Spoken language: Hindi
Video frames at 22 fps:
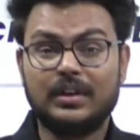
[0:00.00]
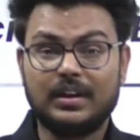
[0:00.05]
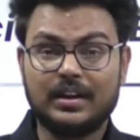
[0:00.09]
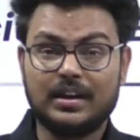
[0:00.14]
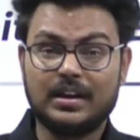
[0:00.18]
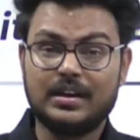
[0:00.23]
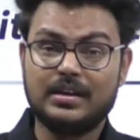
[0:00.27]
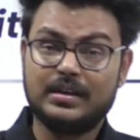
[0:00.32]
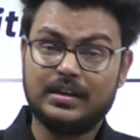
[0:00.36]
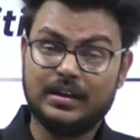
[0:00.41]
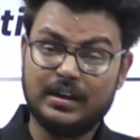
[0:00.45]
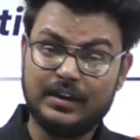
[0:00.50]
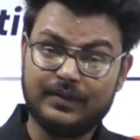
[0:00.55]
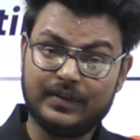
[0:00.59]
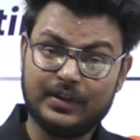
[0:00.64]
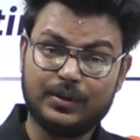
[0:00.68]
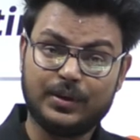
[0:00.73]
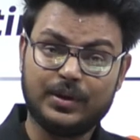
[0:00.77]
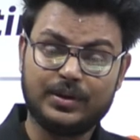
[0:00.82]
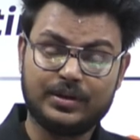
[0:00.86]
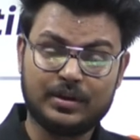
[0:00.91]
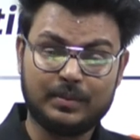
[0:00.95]
डाउटनट का चीफ
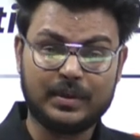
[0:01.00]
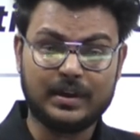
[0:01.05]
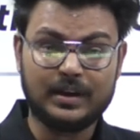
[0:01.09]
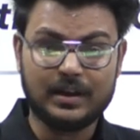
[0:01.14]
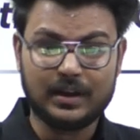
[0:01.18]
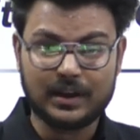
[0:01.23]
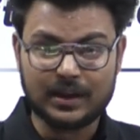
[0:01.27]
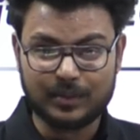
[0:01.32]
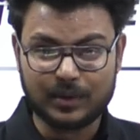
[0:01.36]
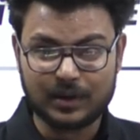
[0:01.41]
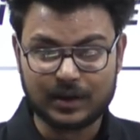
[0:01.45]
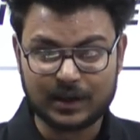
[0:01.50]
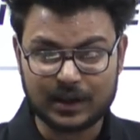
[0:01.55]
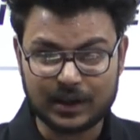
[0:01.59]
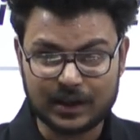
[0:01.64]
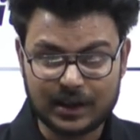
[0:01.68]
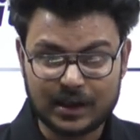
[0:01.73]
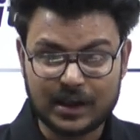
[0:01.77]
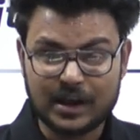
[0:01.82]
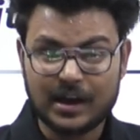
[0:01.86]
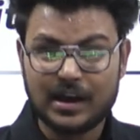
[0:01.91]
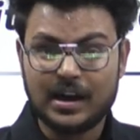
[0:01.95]
एजुकेशन बनने का मौका